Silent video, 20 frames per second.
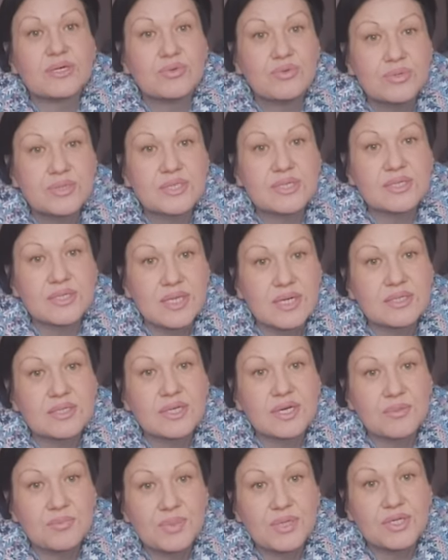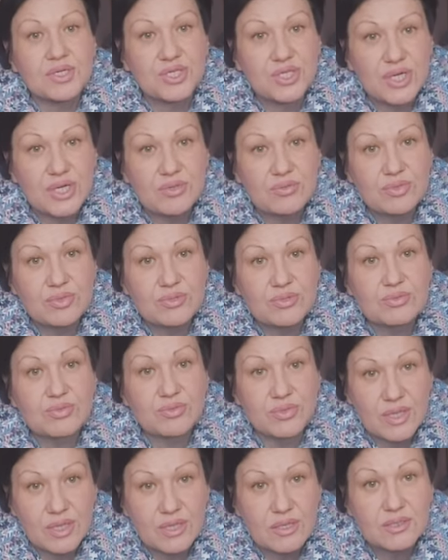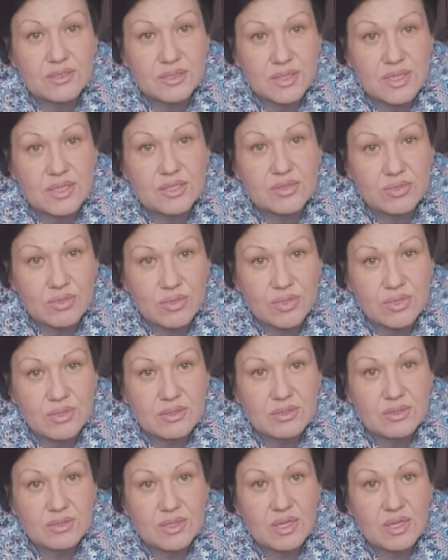Якутска некоторые приезжают туда за едой